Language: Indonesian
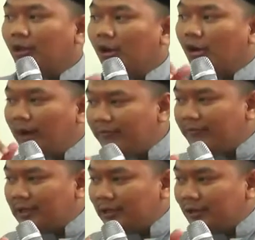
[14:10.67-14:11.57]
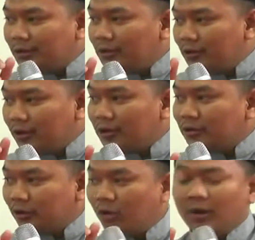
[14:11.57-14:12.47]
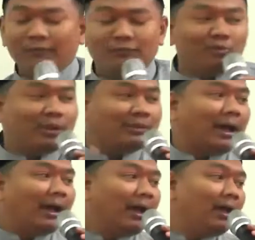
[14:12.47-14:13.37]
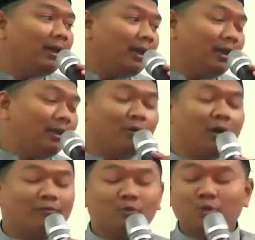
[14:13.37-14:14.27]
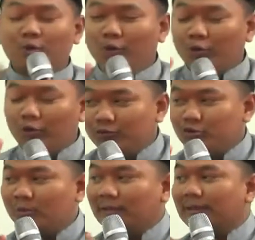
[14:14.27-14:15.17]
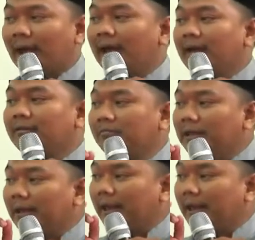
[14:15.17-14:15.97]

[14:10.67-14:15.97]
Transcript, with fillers: Tawaf kata Allah, tawaf cuman tanggal, eh tawaf, wukuf cuman tanggal 9.